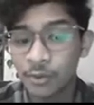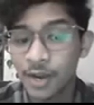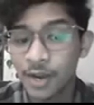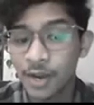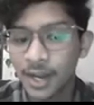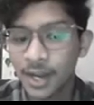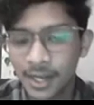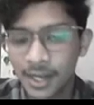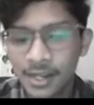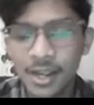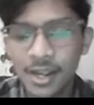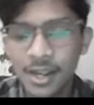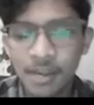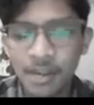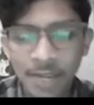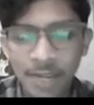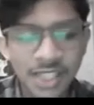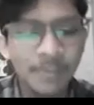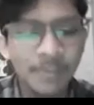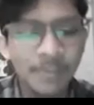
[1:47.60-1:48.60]
ruangan
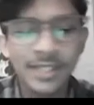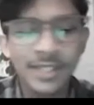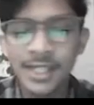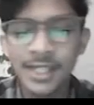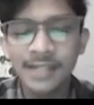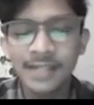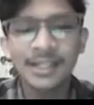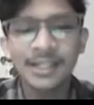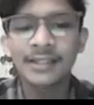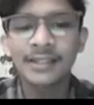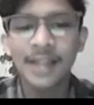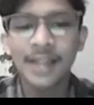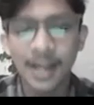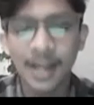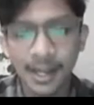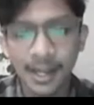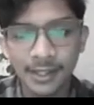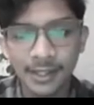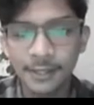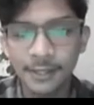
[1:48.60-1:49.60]
masih menjadi
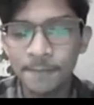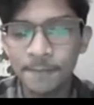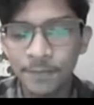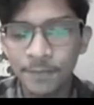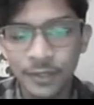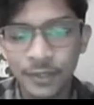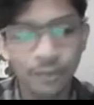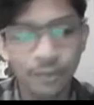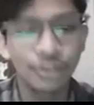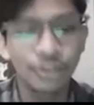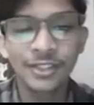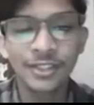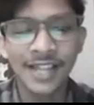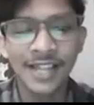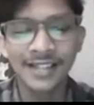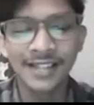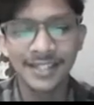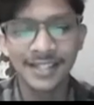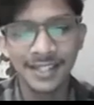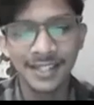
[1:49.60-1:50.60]
tantangan untuk
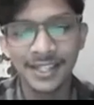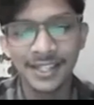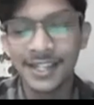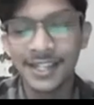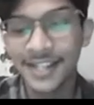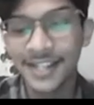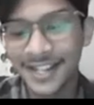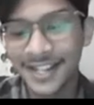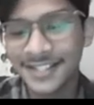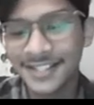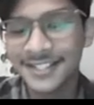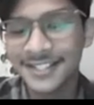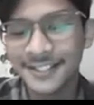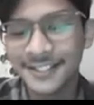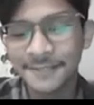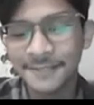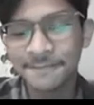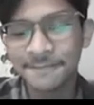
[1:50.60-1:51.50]
saat ini. Next.